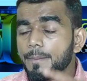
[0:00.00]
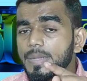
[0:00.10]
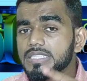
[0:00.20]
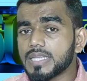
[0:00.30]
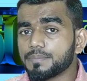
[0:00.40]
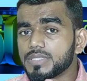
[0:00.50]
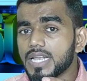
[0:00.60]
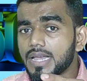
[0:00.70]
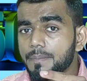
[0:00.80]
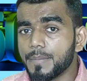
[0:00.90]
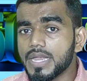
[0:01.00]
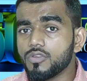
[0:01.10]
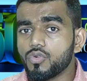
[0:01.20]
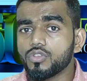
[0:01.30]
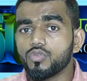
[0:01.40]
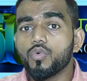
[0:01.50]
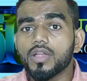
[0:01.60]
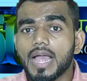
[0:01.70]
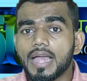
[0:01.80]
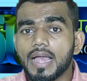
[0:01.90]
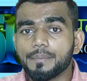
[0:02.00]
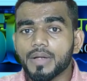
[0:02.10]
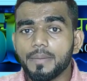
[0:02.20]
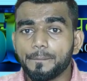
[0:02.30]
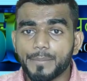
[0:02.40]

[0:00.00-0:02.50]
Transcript: मीन सबसे अगर मेन हो तो वो क्या है आपका